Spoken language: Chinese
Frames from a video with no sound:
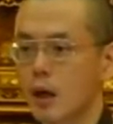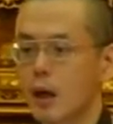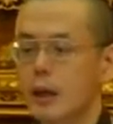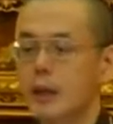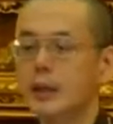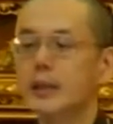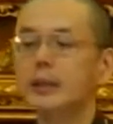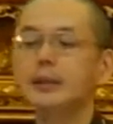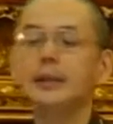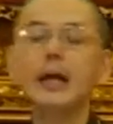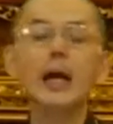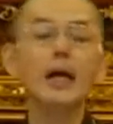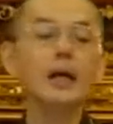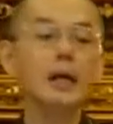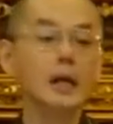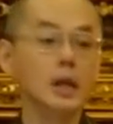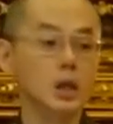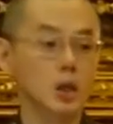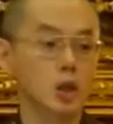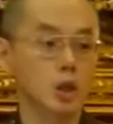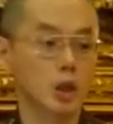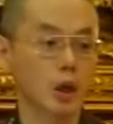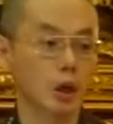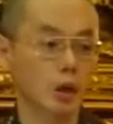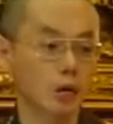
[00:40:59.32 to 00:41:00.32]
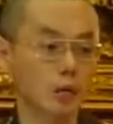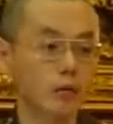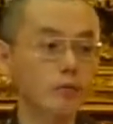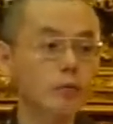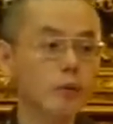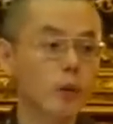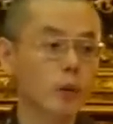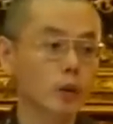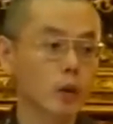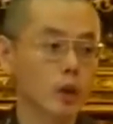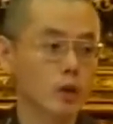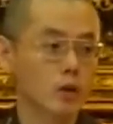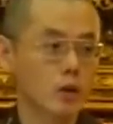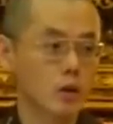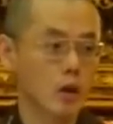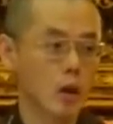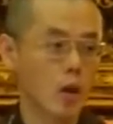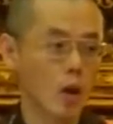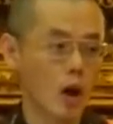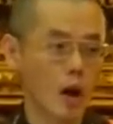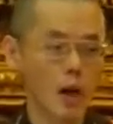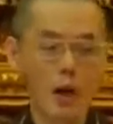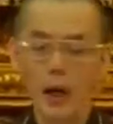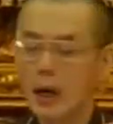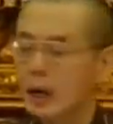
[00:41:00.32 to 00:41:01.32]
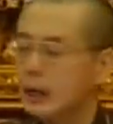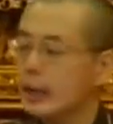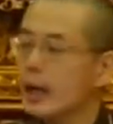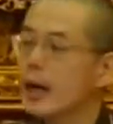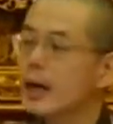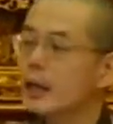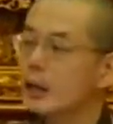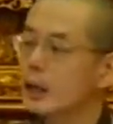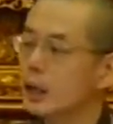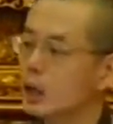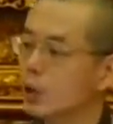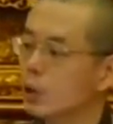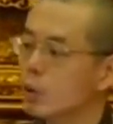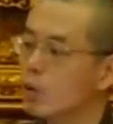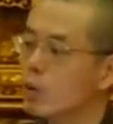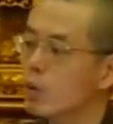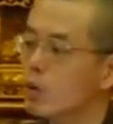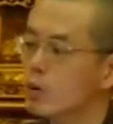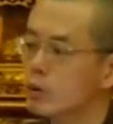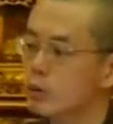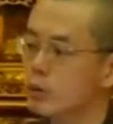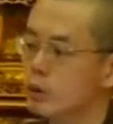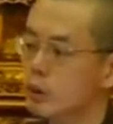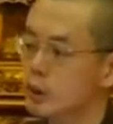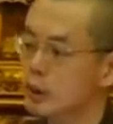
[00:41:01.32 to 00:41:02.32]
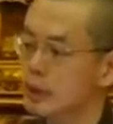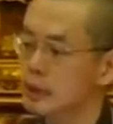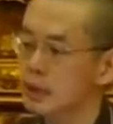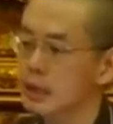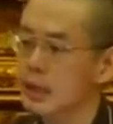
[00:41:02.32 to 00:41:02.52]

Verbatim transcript: 可是当你成佛的时候，看你过去、